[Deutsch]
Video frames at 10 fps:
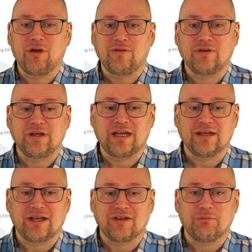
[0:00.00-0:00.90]
öffnen
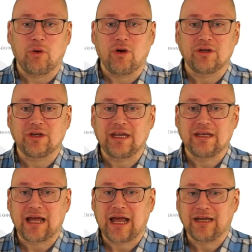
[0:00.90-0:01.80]
dann das Board
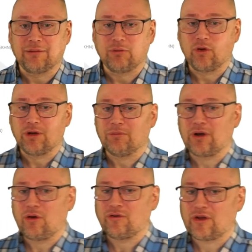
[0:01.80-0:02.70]
in einem neuen
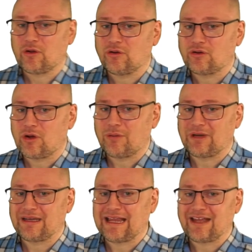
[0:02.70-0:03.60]
Browser und kommen
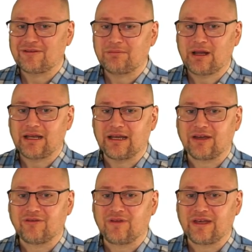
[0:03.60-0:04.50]
dann erstmal an
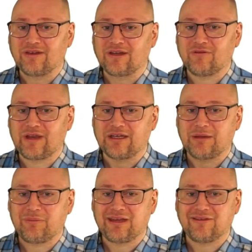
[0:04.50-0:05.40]
das Fenster und werden
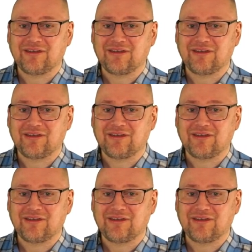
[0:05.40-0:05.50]
gebeten,